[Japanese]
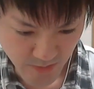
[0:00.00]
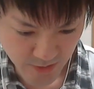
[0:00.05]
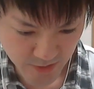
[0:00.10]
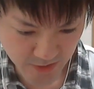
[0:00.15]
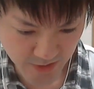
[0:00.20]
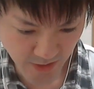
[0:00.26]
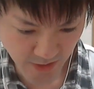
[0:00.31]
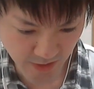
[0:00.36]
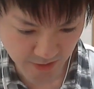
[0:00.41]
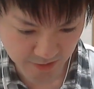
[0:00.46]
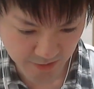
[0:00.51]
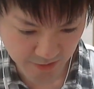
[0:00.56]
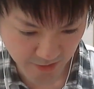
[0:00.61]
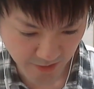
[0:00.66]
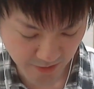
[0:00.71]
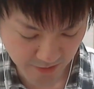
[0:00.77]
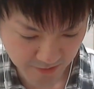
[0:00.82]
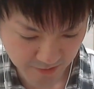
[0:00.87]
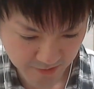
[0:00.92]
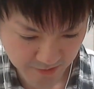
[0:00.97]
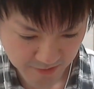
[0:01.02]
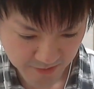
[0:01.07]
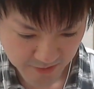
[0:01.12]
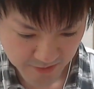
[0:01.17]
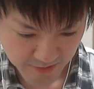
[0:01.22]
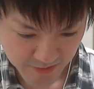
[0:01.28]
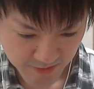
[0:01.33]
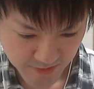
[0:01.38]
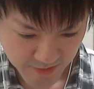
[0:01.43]
批判源。
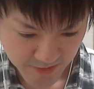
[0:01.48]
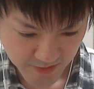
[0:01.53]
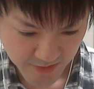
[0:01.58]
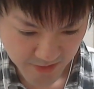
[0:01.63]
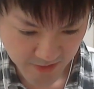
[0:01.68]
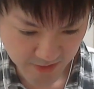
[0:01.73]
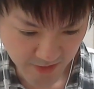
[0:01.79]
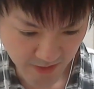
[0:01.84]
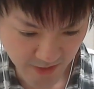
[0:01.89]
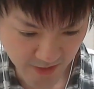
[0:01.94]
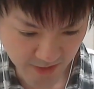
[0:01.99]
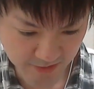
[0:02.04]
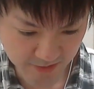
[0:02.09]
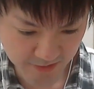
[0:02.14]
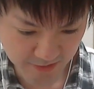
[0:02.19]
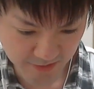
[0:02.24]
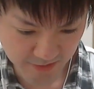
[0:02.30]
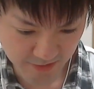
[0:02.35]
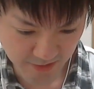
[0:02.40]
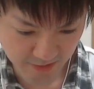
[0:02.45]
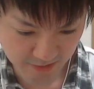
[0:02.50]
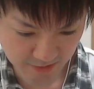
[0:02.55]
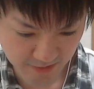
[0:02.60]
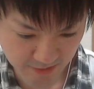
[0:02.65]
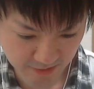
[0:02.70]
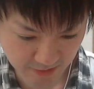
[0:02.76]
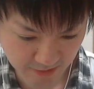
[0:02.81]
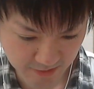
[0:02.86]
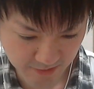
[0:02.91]
非半
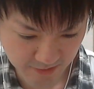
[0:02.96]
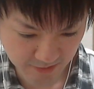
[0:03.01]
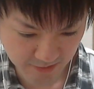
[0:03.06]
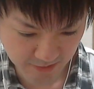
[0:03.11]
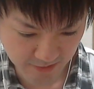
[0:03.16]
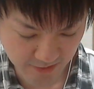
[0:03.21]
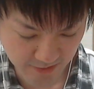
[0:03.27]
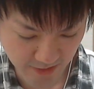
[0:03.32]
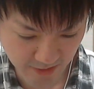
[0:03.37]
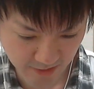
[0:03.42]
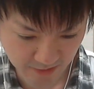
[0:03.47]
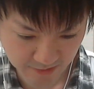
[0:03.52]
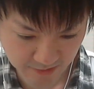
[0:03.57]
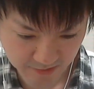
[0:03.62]
減なんで、